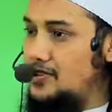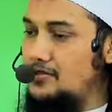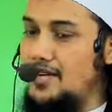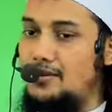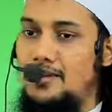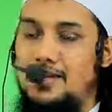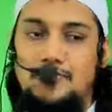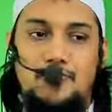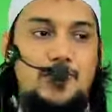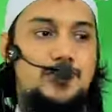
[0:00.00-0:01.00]
এমনভাবে
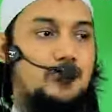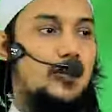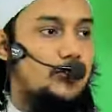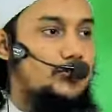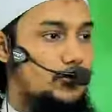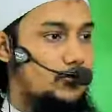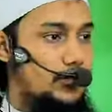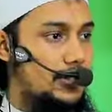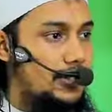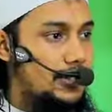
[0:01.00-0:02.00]
ইনফ্লুয়েস করা হচ্ছে
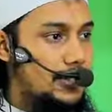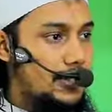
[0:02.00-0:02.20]
এগুলো দিয়ে